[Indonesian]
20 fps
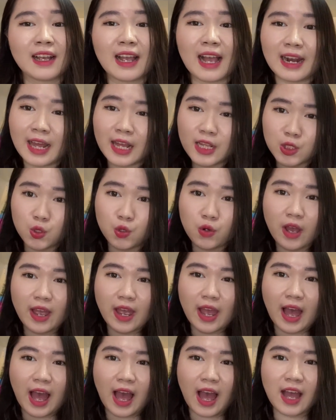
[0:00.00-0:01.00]
Kalian juga
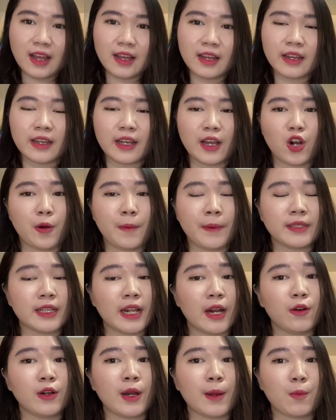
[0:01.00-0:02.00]
ya, kalau
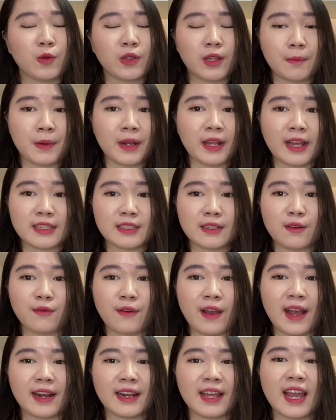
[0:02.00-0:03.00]
misalnya udah punya application
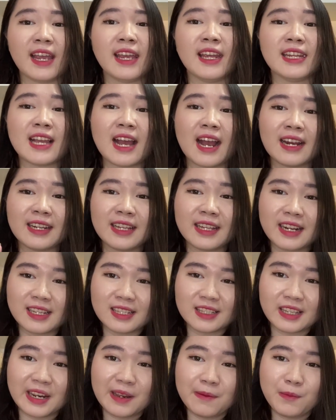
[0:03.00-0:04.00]
file-nya, jangan di
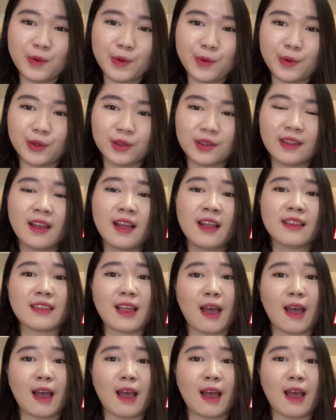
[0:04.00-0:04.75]
distribute.